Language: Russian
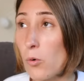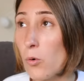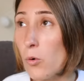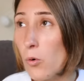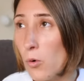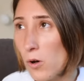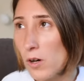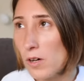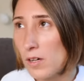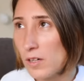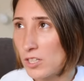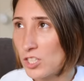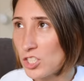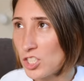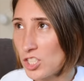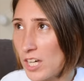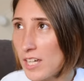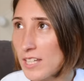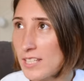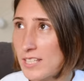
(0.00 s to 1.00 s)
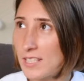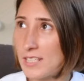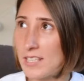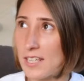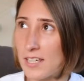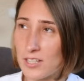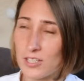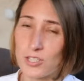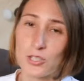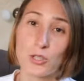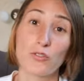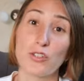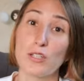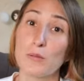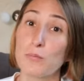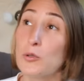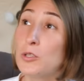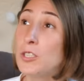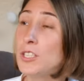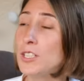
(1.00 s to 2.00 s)
О, счастье, что в
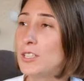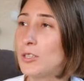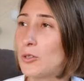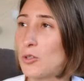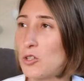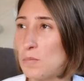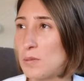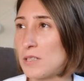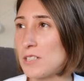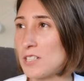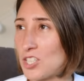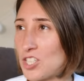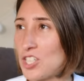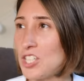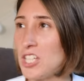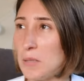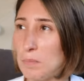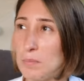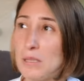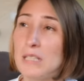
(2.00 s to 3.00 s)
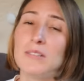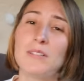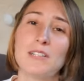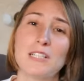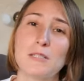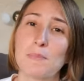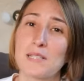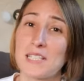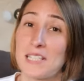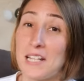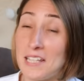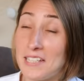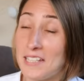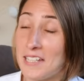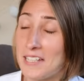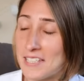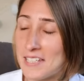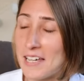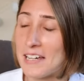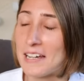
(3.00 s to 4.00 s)
Японии такое приложение появилось последние
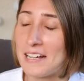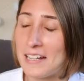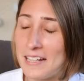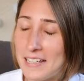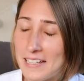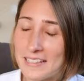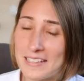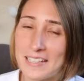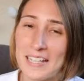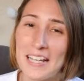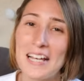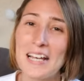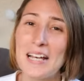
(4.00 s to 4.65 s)
несколько лет,